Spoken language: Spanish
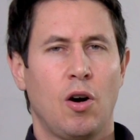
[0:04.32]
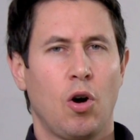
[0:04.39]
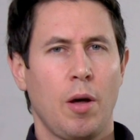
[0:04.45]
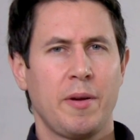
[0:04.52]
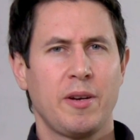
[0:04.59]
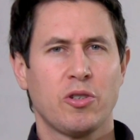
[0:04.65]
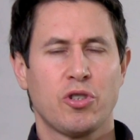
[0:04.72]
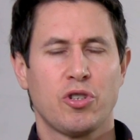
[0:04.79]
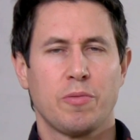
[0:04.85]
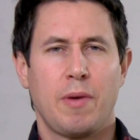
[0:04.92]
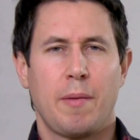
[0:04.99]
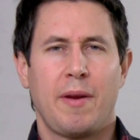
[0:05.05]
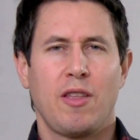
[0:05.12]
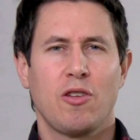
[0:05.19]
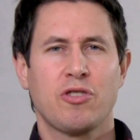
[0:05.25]
Hola amigos,
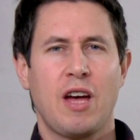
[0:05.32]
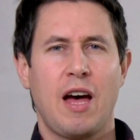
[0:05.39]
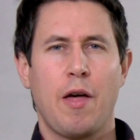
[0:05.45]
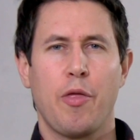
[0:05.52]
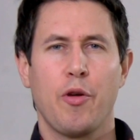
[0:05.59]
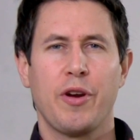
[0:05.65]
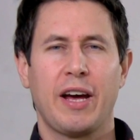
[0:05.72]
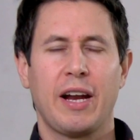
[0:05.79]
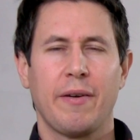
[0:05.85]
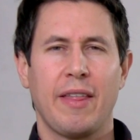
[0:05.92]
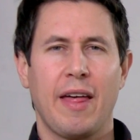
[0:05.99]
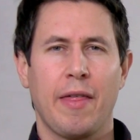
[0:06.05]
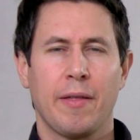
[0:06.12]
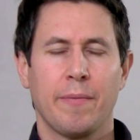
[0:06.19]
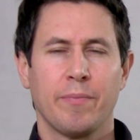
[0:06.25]
bienvenidos a Zona
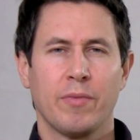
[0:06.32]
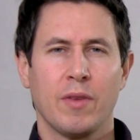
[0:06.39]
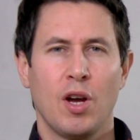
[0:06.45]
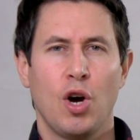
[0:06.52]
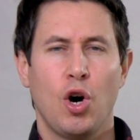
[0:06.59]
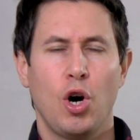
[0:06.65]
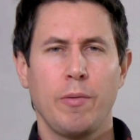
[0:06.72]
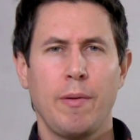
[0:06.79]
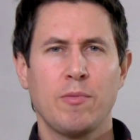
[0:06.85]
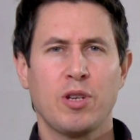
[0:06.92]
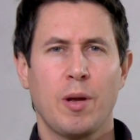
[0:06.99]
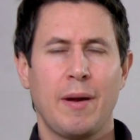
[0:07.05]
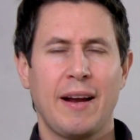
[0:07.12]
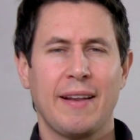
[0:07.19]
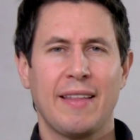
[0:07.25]
Gravedad. Hoy vamos
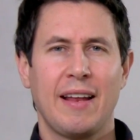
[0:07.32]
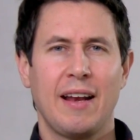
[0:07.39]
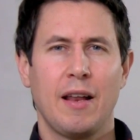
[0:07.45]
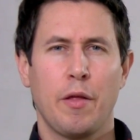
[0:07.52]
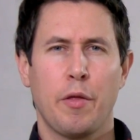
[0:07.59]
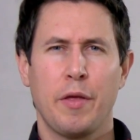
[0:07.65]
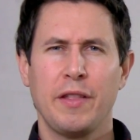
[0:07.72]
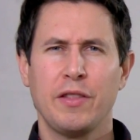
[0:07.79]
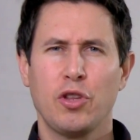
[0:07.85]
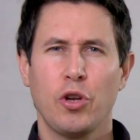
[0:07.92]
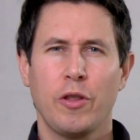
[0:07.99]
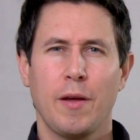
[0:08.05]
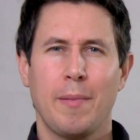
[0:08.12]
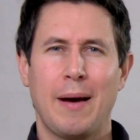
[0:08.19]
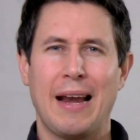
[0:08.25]
a hablar del
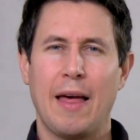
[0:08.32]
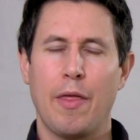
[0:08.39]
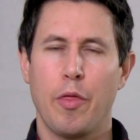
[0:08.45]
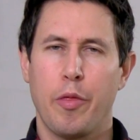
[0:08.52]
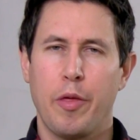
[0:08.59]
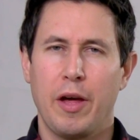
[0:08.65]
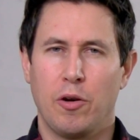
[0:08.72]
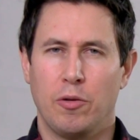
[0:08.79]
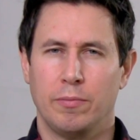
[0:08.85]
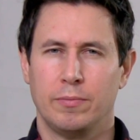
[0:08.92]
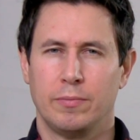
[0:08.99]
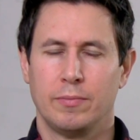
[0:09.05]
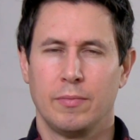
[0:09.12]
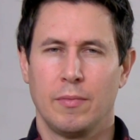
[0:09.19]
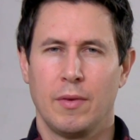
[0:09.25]
centro de balanceo,
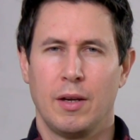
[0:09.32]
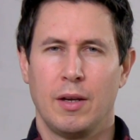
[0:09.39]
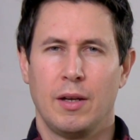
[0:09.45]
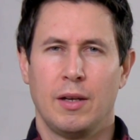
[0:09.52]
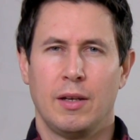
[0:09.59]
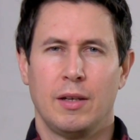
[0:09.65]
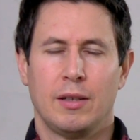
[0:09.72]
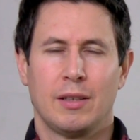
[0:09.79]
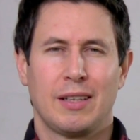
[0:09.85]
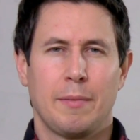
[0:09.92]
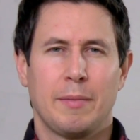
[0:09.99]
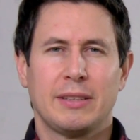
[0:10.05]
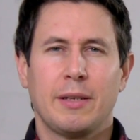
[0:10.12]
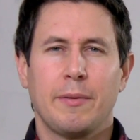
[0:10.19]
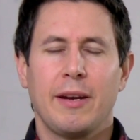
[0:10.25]
que
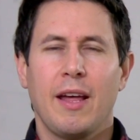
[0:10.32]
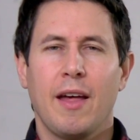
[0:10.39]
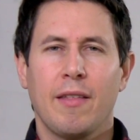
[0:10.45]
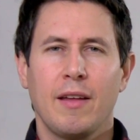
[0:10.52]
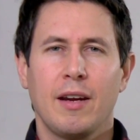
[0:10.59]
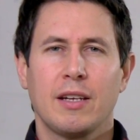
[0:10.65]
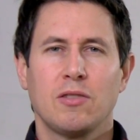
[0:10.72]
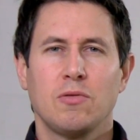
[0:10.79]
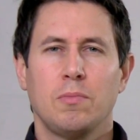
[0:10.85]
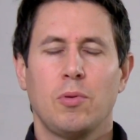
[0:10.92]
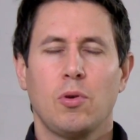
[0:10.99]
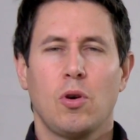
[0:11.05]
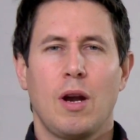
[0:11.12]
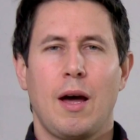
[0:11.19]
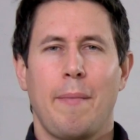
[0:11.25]
me atrevería a decir que es un
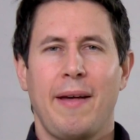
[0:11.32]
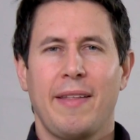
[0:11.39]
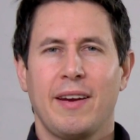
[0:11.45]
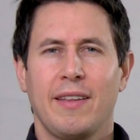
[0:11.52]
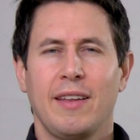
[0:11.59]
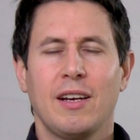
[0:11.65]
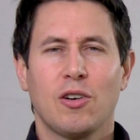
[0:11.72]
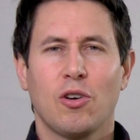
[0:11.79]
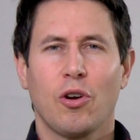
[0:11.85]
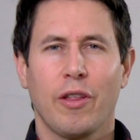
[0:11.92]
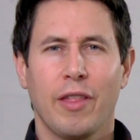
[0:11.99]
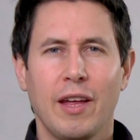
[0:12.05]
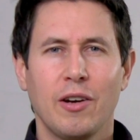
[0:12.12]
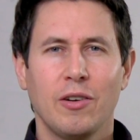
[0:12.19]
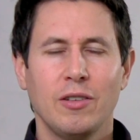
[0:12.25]
poco la madre del
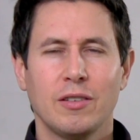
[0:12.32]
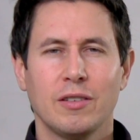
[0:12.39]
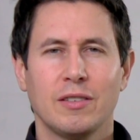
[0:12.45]
cordero